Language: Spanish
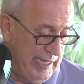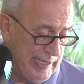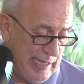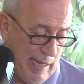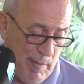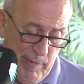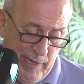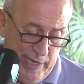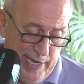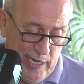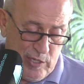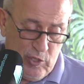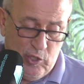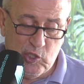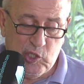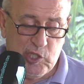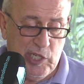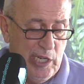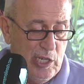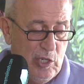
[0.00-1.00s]
que también
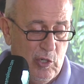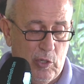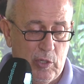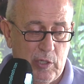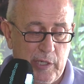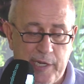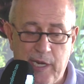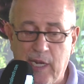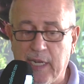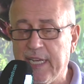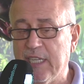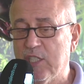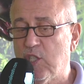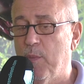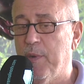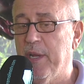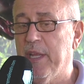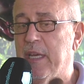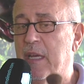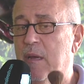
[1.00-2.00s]
aconsejo, en el
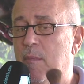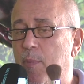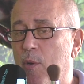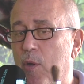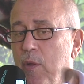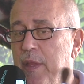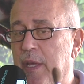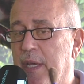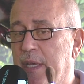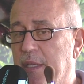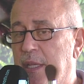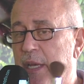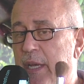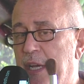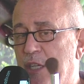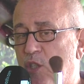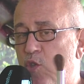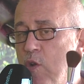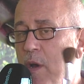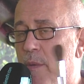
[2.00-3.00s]
caso, por ejemplo, de que
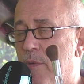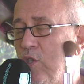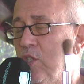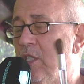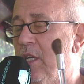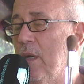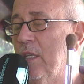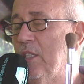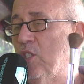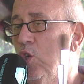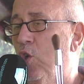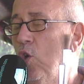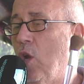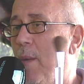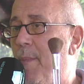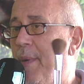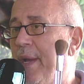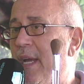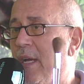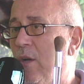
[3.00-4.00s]
tengáis una brocha
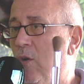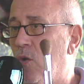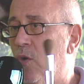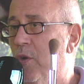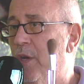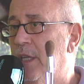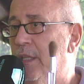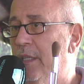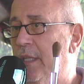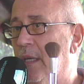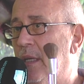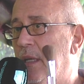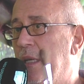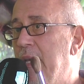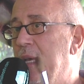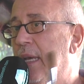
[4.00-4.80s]
sola para colorete,